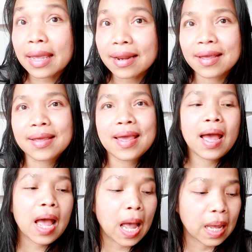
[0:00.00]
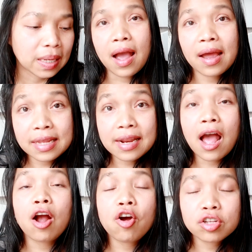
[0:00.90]
อะไรเงี้ยค่ะอันนี้
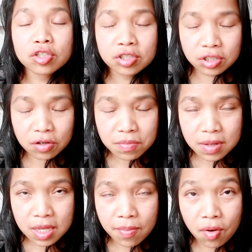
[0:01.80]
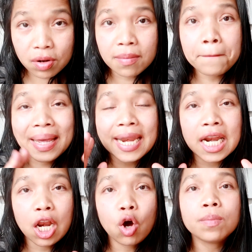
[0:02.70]
นะคะก็ต้องมีผลเป็น
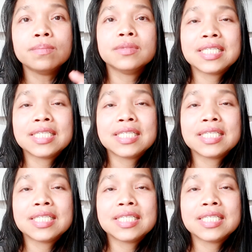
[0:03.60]
ลบ